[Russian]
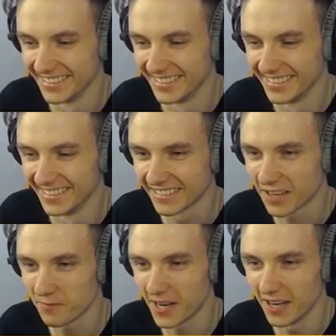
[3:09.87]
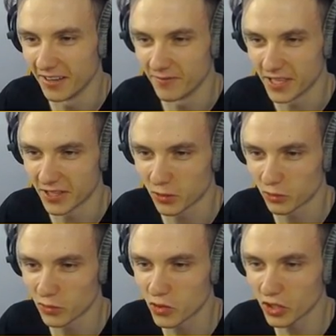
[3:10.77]
Ну, копай. Ну, меня тут,
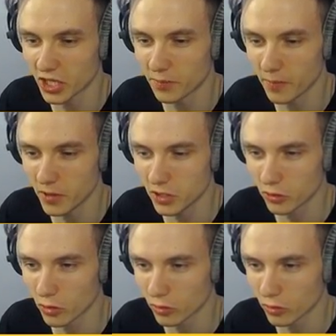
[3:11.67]
тут все-таки победит тот,